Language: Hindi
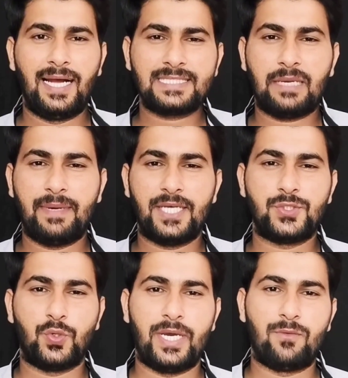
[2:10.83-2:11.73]
आज का मैच
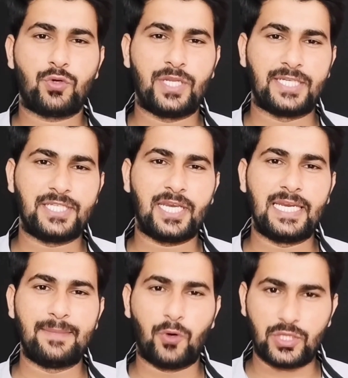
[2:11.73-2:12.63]
जो है वो कराची के
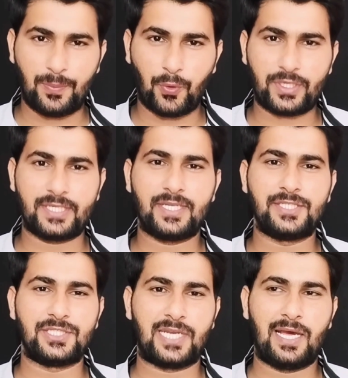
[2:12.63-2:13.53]
लिए बहुत इंपॉर्टेंट था
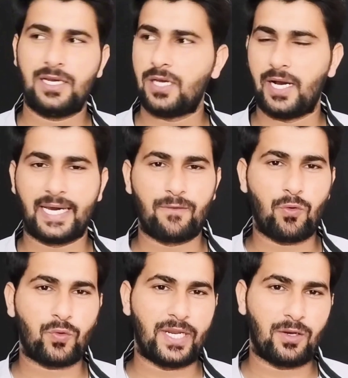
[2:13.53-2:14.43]
जीतना अगर
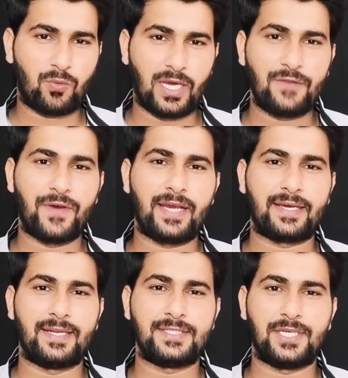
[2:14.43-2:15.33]
वो क्वालिफाई
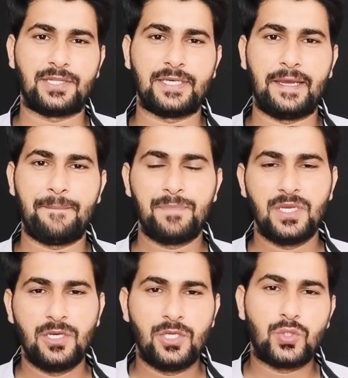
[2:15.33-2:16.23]
करना चाहते हैं
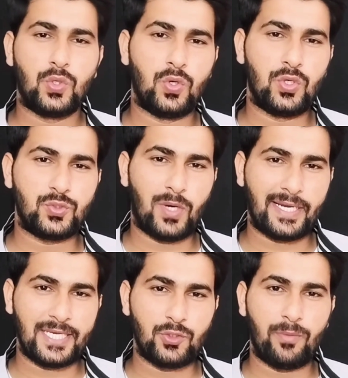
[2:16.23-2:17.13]
तो जो
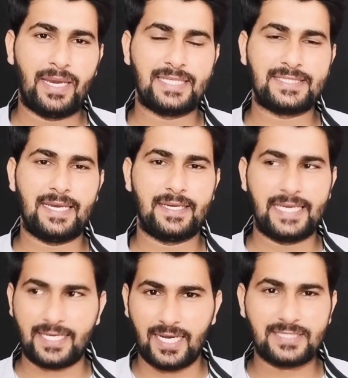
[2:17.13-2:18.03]
आगे दो मैच हैं
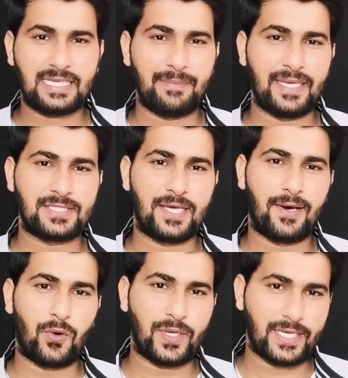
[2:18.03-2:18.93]
एक आज का मैच था
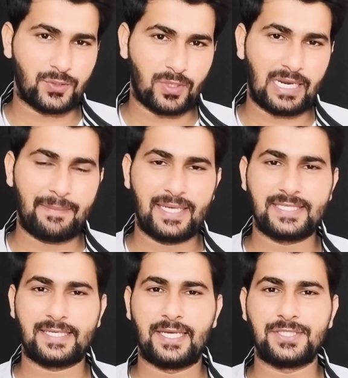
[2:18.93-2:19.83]
और एक जो अगला
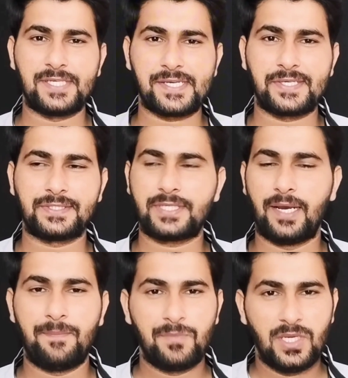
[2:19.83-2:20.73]
मैच है कराची किंग्स का